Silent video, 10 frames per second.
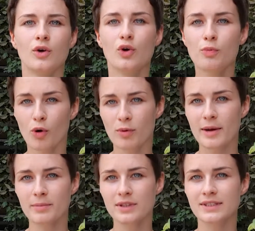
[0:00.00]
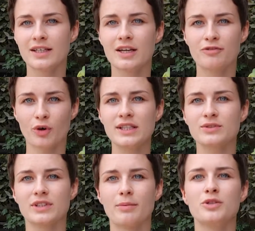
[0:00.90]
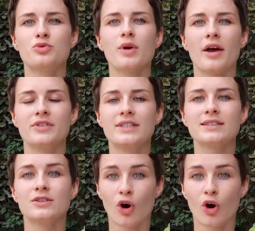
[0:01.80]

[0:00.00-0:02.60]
Le problème, c'est que les forêts sont abattues à vitesse